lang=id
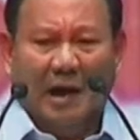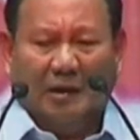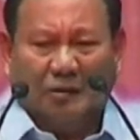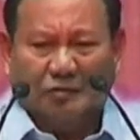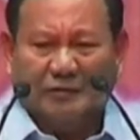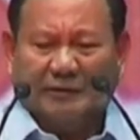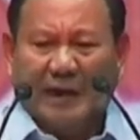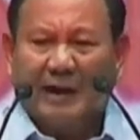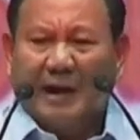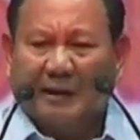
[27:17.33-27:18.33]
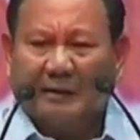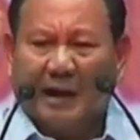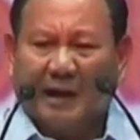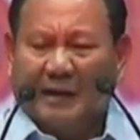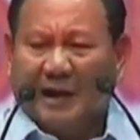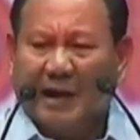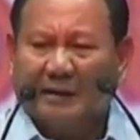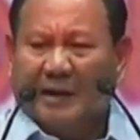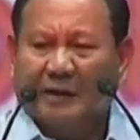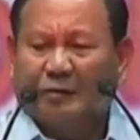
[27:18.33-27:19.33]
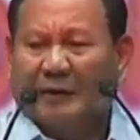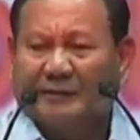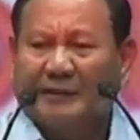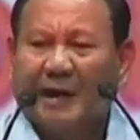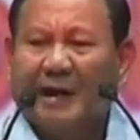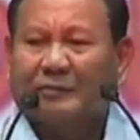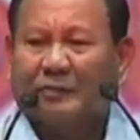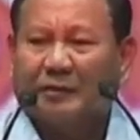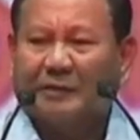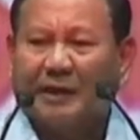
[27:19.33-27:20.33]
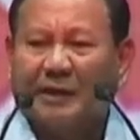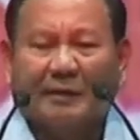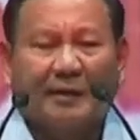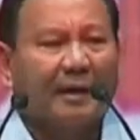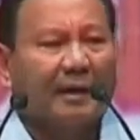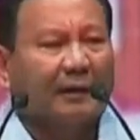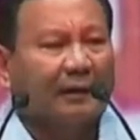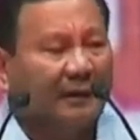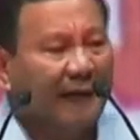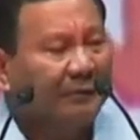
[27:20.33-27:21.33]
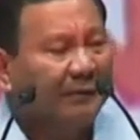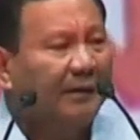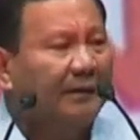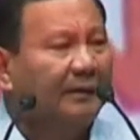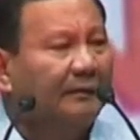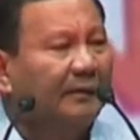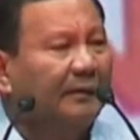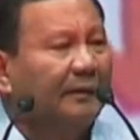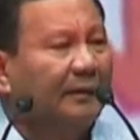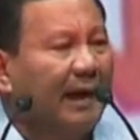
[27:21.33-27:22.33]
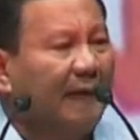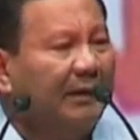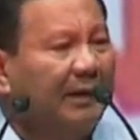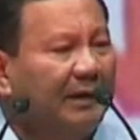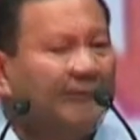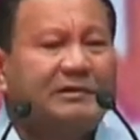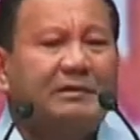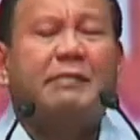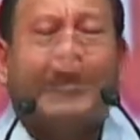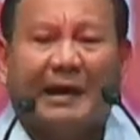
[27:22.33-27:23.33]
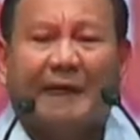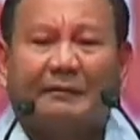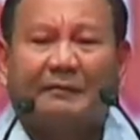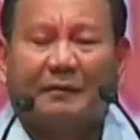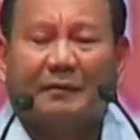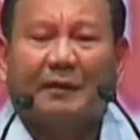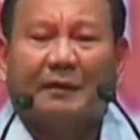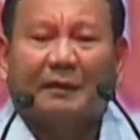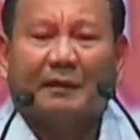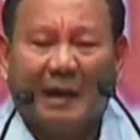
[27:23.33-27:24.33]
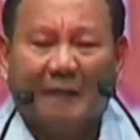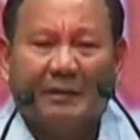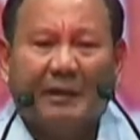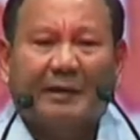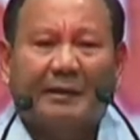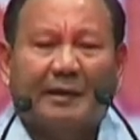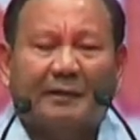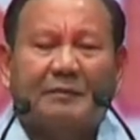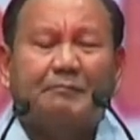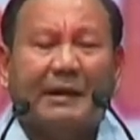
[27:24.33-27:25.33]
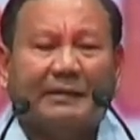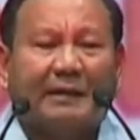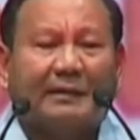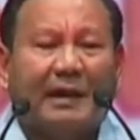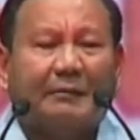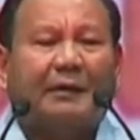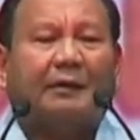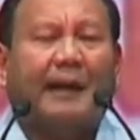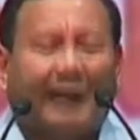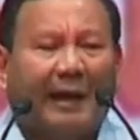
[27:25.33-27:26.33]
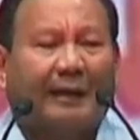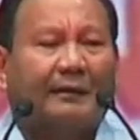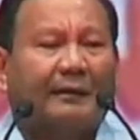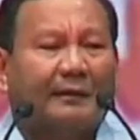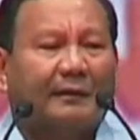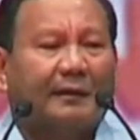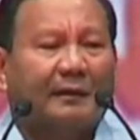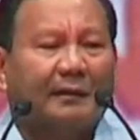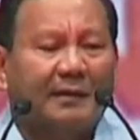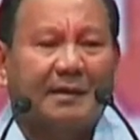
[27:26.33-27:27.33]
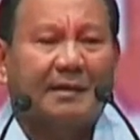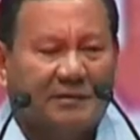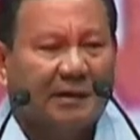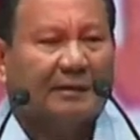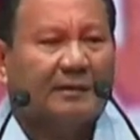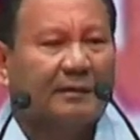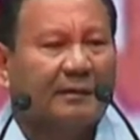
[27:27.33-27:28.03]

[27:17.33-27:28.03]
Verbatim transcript: harus di tangan anak-anak Indonesia saudara-saudara sekalian kami kami adalah jembatan kami adalah jembatan kami rela diinjek